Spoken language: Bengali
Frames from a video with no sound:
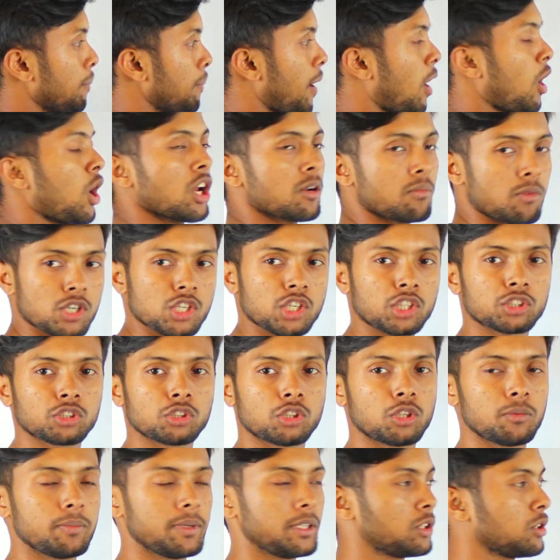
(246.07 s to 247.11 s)
পাওয়ার বসাতে
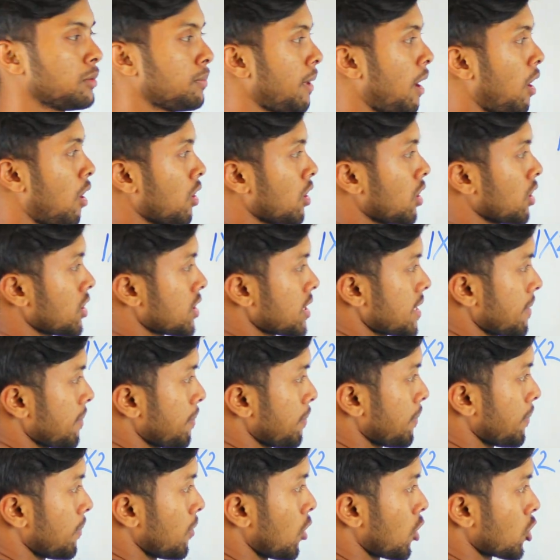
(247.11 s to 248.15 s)
হবে তো পাওয়ার হচ্ছে
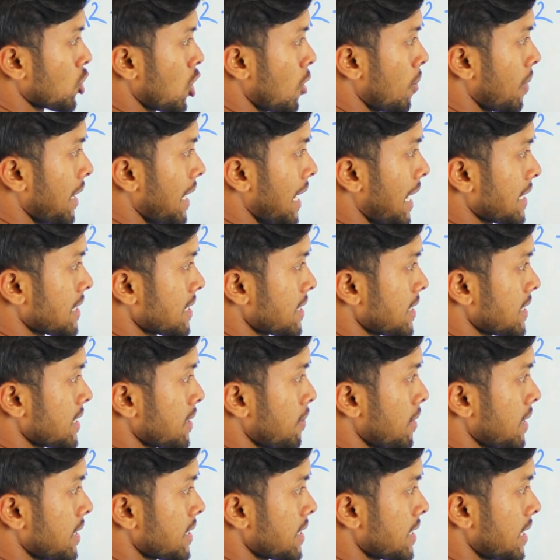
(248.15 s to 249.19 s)
সবার লাস্টে যে
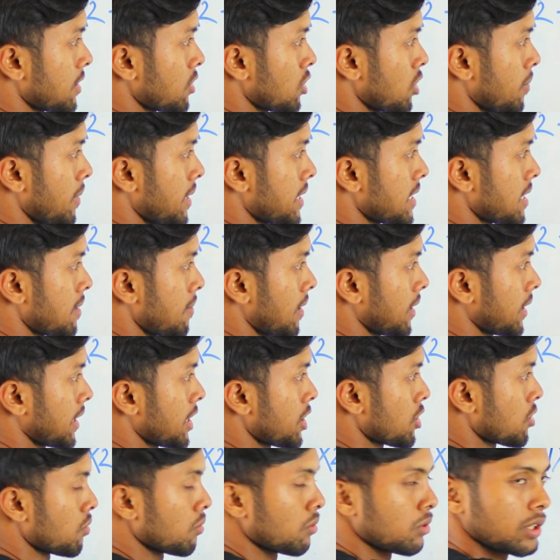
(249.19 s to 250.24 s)
বেজটা আছে ওই বেজের
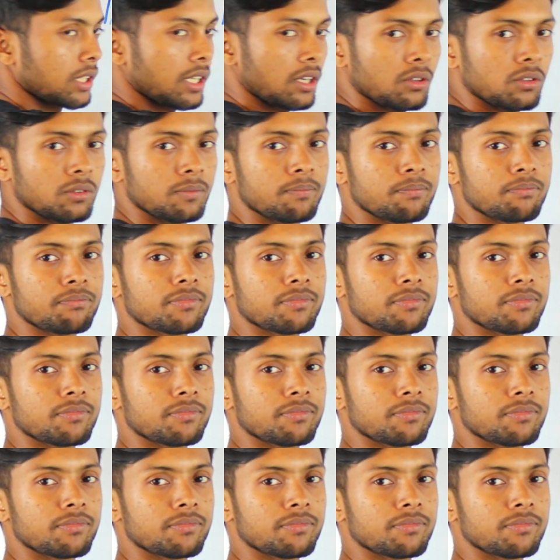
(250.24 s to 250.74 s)
মাথায় শূন্য দাও